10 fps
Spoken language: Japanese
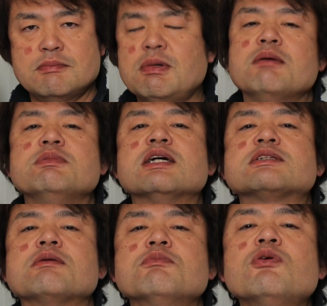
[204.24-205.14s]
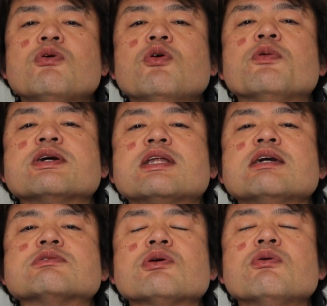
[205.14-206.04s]
まあ、皆さんも覚えてい
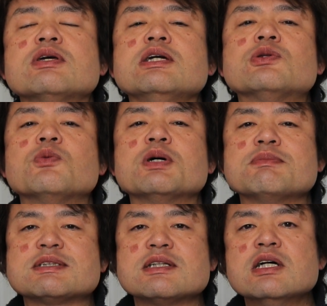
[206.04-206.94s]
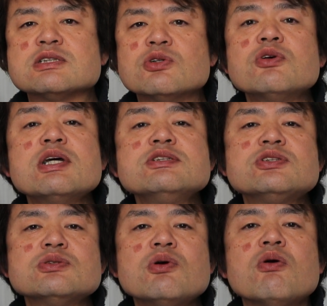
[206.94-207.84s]
くといいと思います。その練
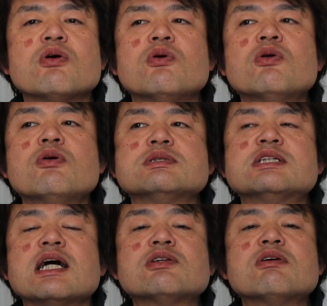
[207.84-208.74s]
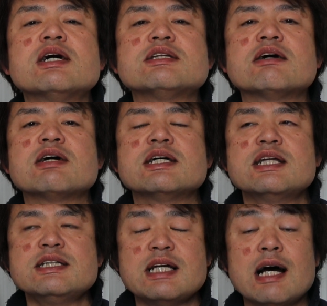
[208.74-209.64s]
習をこの時間の間の
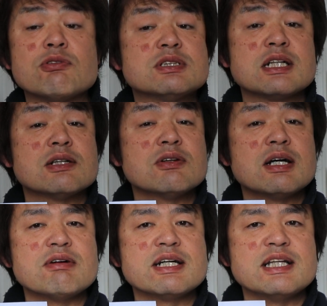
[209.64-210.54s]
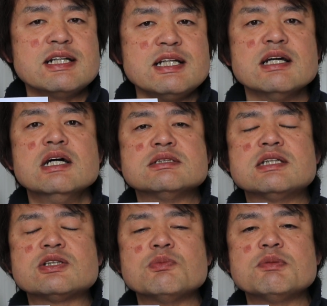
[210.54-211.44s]
間に、あの時間のある間に、
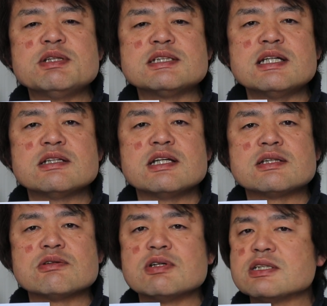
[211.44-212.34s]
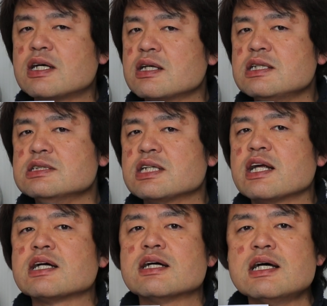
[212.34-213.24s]
ぜひとも皆さんやってくれたらいいんじゃ
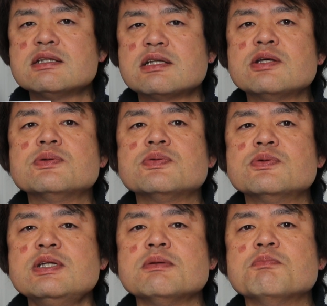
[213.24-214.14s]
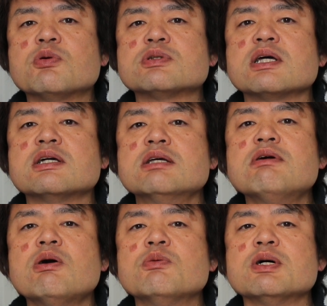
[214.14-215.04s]
ないかなっていうふうに僕的に
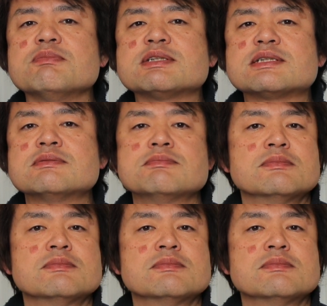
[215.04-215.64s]
は思います。